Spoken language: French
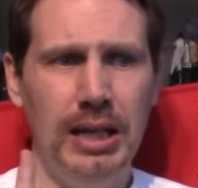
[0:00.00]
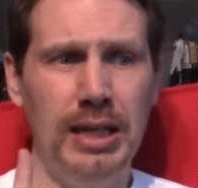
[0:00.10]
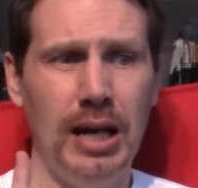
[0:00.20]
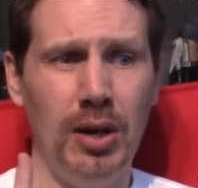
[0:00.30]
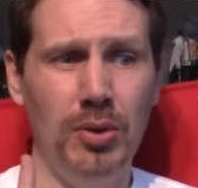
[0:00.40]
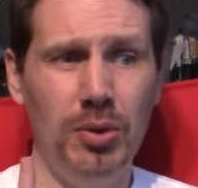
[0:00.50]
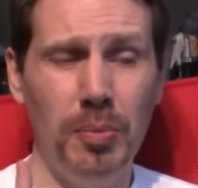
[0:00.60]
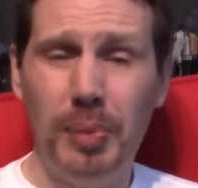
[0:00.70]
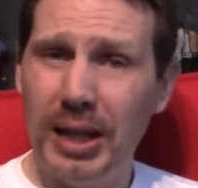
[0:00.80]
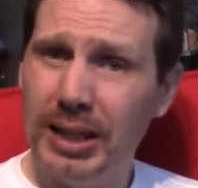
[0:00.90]
il y a
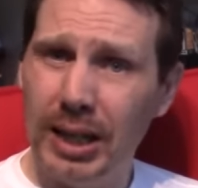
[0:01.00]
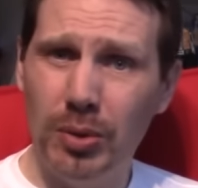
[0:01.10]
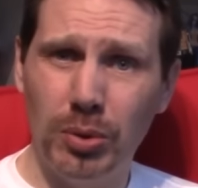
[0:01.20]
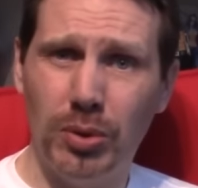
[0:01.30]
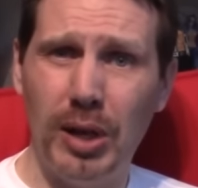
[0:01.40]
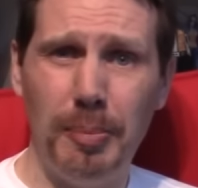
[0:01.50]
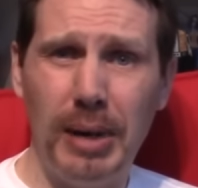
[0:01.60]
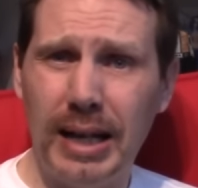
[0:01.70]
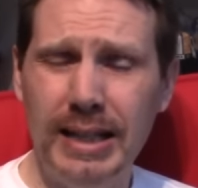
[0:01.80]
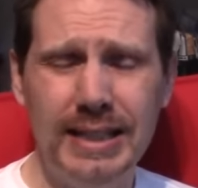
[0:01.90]
une bataille contre la
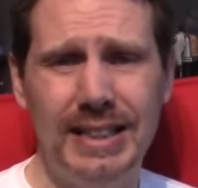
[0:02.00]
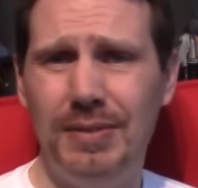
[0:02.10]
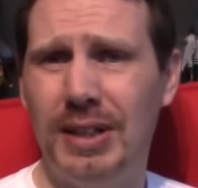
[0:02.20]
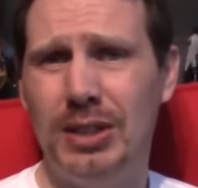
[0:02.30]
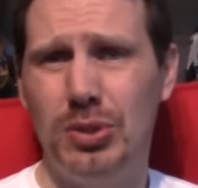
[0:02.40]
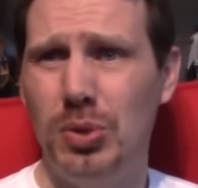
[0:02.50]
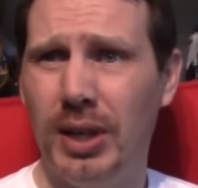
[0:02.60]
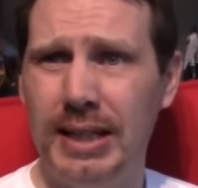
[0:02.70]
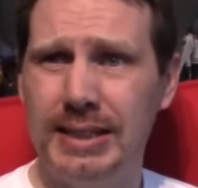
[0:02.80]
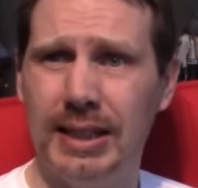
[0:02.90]
marine qui va être
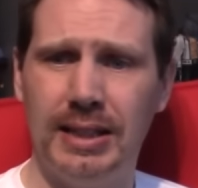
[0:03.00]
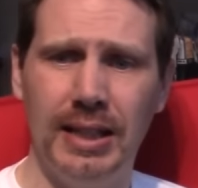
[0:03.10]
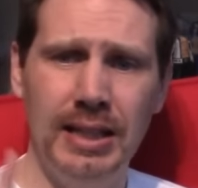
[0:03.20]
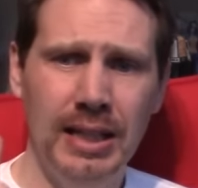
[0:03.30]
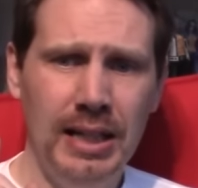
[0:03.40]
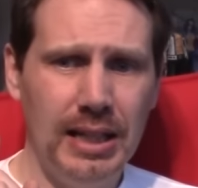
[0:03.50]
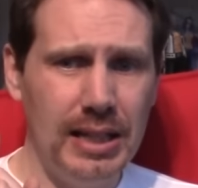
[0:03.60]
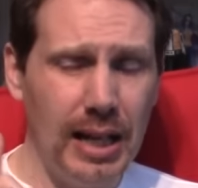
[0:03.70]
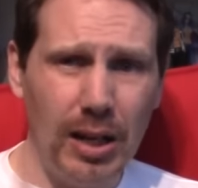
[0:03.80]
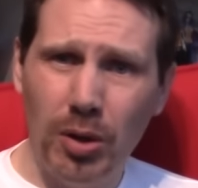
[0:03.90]
sûre et certaine,
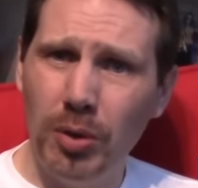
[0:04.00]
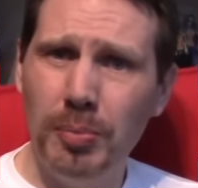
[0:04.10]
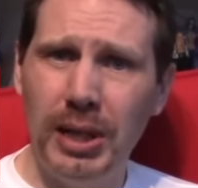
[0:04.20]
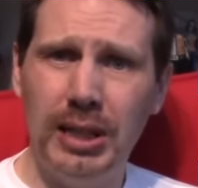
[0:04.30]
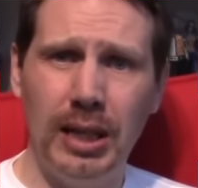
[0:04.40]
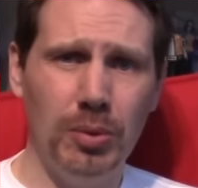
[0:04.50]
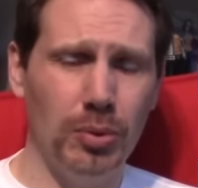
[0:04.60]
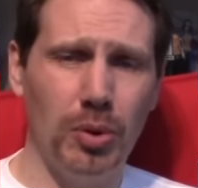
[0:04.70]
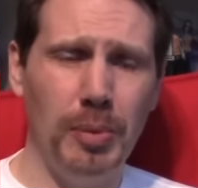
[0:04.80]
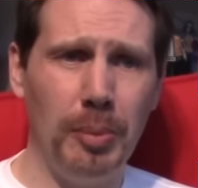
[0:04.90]
il y a la grande bataille
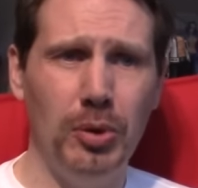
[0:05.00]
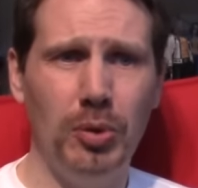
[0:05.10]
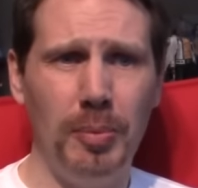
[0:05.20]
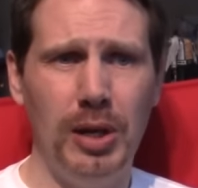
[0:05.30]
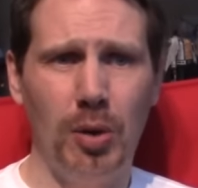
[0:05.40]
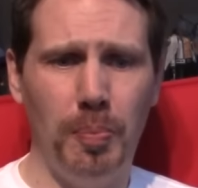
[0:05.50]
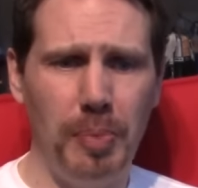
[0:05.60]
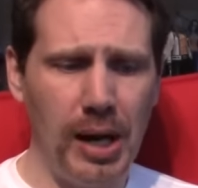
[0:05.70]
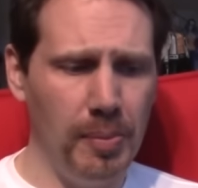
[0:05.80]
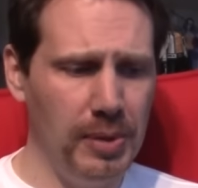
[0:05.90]
contre Barbe Noire, mais là on
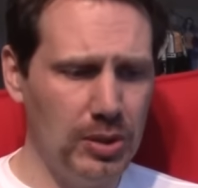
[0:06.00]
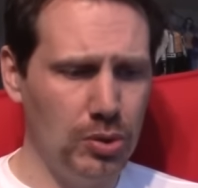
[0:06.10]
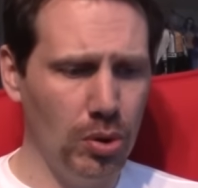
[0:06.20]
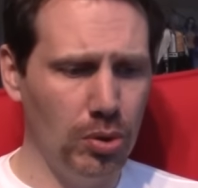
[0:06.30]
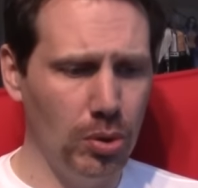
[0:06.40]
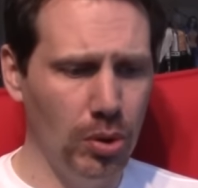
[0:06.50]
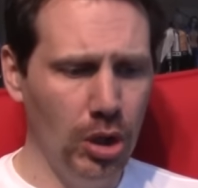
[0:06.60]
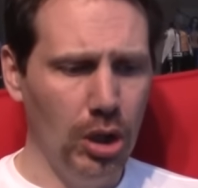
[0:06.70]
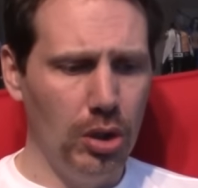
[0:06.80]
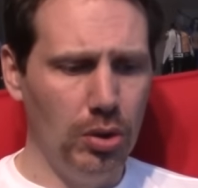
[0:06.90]
parle bien sûr de
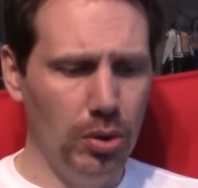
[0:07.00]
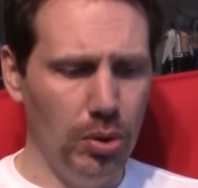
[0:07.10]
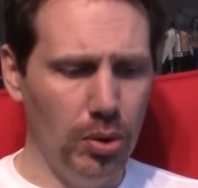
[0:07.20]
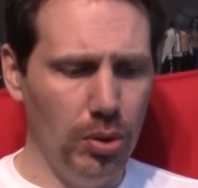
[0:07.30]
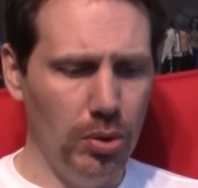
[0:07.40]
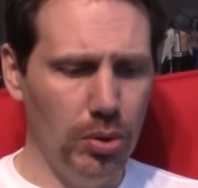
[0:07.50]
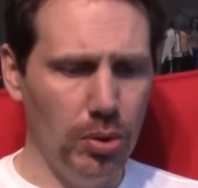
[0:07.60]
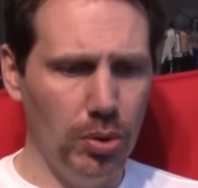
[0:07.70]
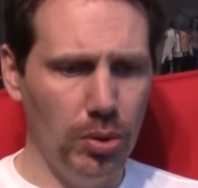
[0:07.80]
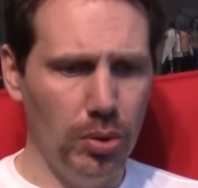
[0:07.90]

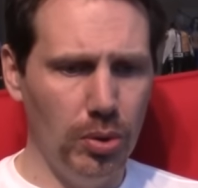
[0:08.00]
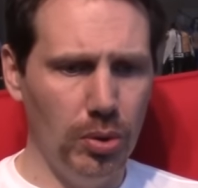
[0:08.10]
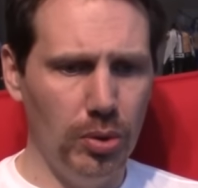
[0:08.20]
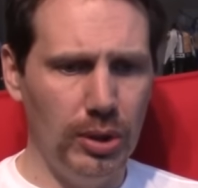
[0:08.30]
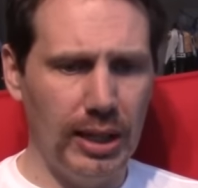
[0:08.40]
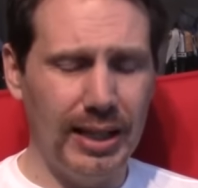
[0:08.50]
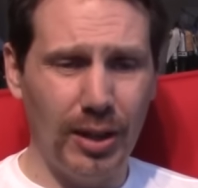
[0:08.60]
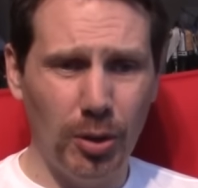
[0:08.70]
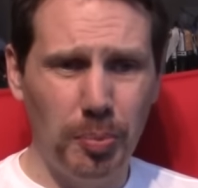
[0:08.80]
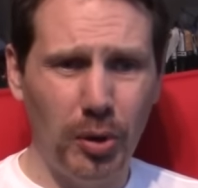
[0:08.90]

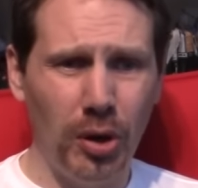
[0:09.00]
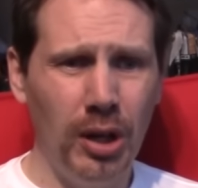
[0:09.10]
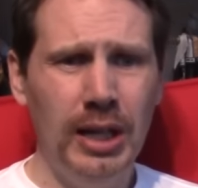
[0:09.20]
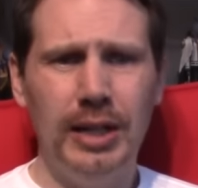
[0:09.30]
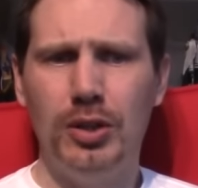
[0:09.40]
d'un empereur.